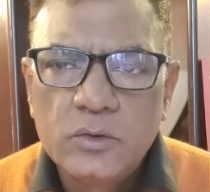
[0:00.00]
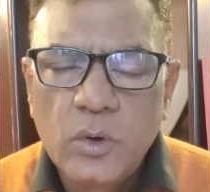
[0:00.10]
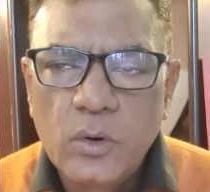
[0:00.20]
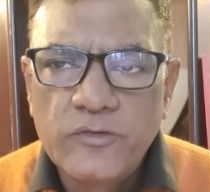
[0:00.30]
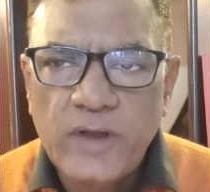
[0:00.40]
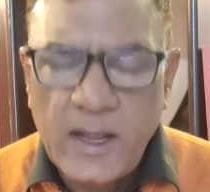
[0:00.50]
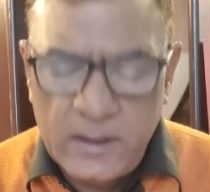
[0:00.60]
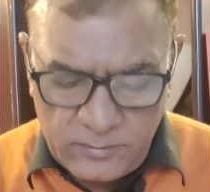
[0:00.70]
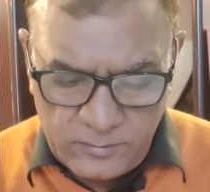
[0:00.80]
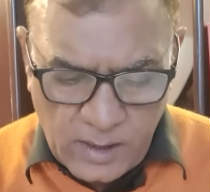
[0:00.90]
तो
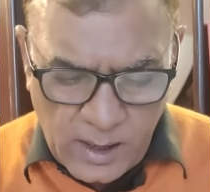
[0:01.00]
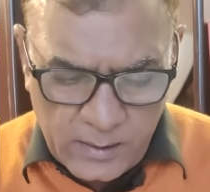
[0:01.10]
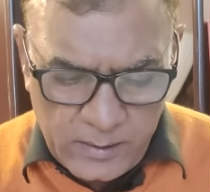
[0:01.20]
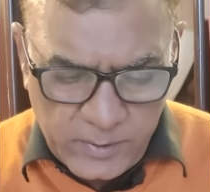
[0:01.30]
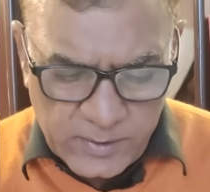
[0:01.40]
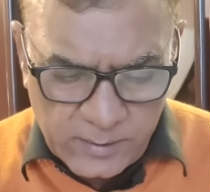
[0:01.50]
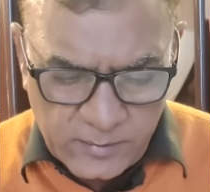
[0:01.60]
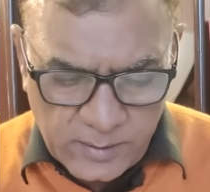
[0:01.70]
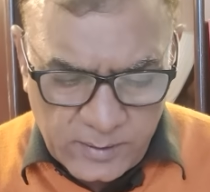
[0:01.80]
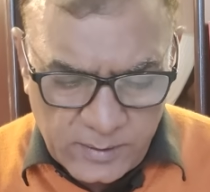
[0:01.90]
शायद कहानी बदल
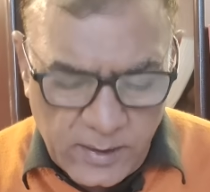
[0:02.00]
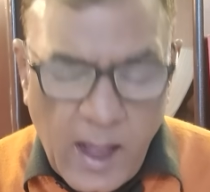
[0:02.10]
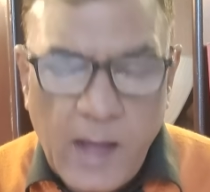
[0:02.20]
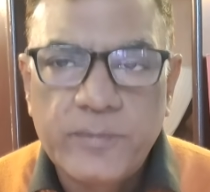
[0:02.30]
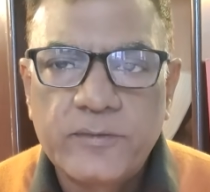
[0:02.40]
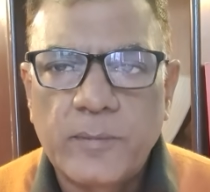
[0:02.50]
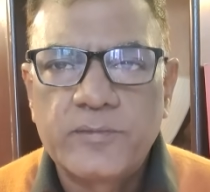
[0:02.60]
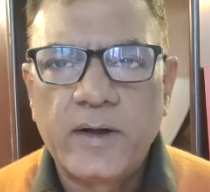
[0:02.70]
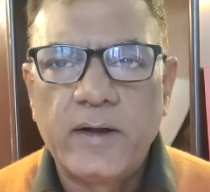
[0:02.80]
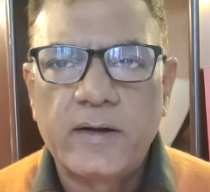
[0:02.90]
सकती थी अब
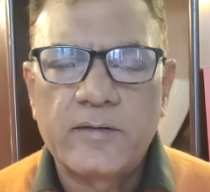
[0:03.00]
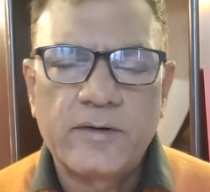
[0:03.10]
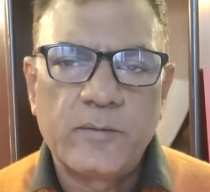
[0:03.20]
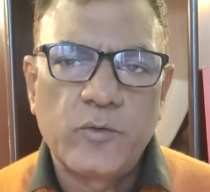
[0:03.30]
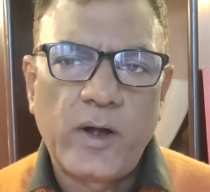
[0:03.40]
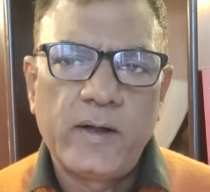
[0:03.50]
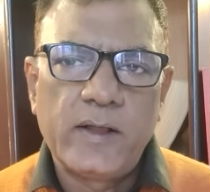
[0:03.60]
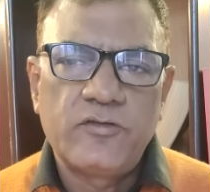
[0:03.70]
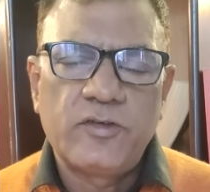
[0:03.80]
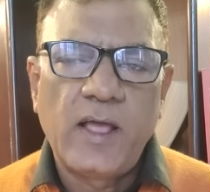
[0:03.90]
सबसे इंटरेस्टिंग पॉइंट
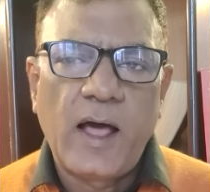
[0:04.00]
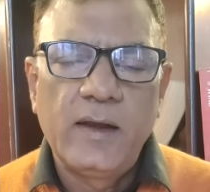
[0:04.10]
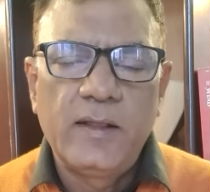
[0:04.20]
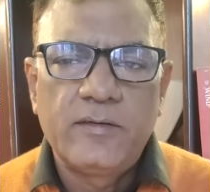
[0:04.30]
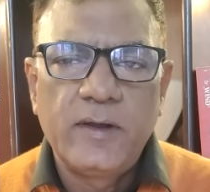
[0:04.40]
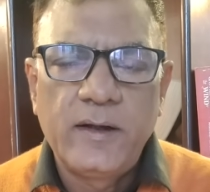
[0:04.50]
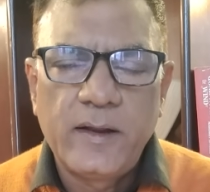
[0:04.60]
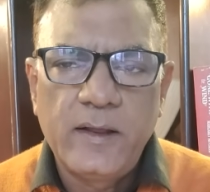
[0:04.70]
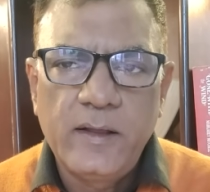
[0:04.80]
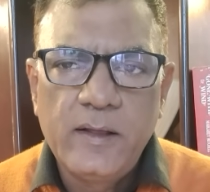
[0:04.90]
है छियालीस
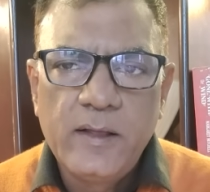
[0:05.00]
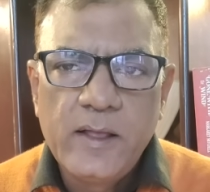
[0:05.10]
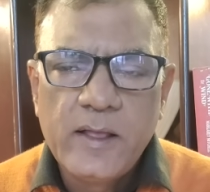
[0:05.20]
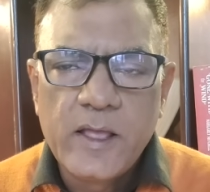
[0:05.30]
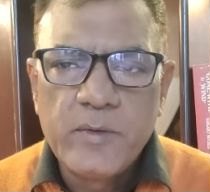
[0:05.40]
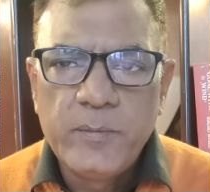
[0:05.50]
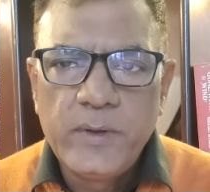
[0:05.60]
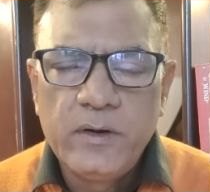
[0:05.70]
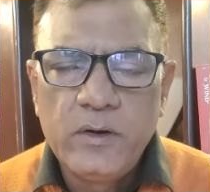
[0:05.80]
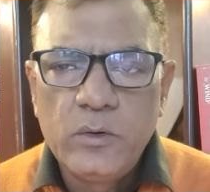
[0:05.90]
सीटें
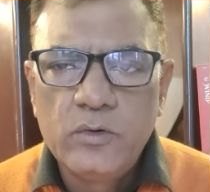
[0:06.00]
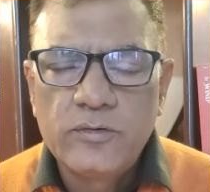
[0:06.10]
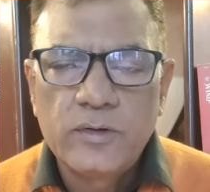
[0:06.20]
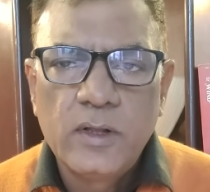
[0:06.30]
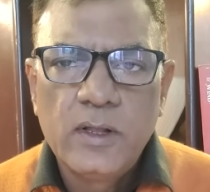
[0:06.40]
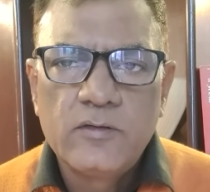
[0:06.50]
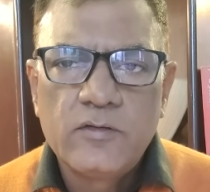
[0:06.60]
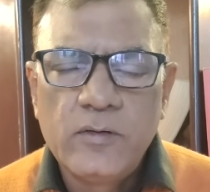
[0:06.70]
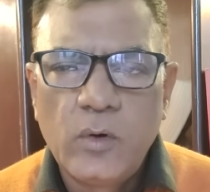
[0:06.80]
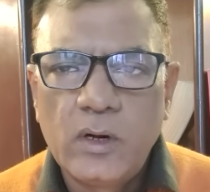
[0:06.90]
एबीपी न्यूज
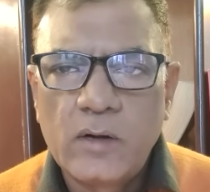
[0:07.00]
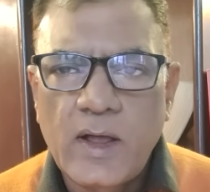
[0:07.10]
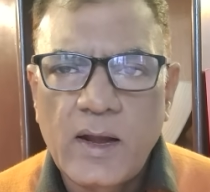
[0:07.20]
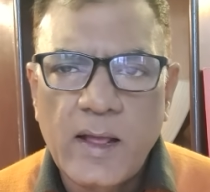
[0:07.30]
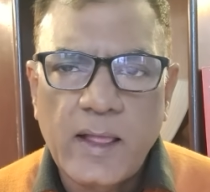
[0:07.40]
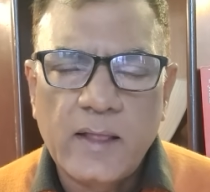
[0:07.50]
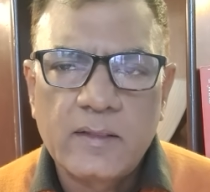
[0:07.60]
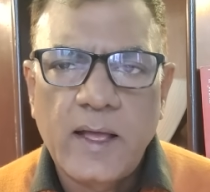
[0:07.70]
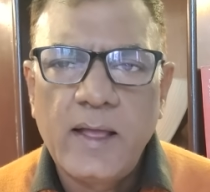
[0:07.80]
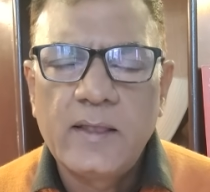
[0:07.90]
सी वोटर वाला
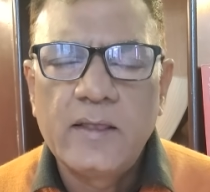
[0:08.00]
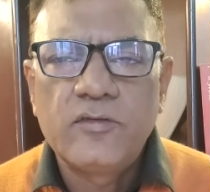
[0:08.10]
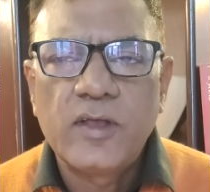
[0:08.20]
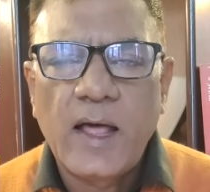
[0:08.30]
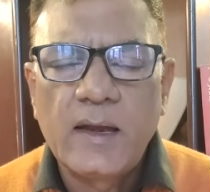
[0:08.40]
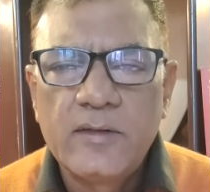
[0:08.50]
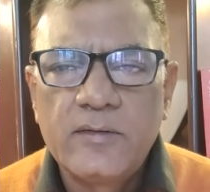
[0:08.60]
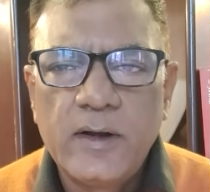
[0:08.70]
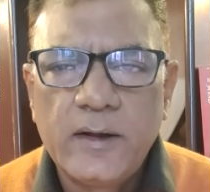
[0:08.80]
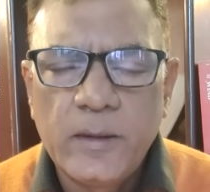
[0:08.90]
कहता है कि
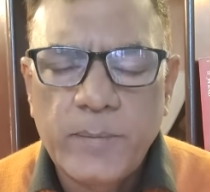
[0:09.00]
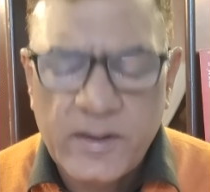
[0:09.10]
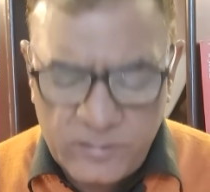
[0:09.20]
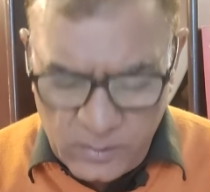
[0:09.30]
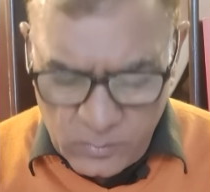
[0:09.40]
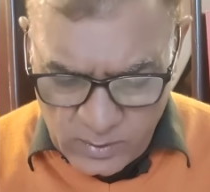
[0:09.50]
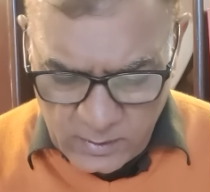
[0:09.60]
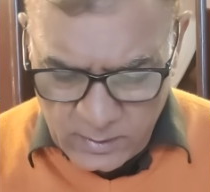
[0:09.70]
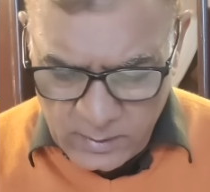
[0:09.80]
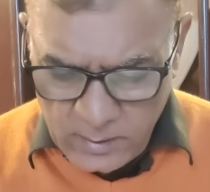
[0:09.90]
छियालीस सीटें फंसी हुई हैं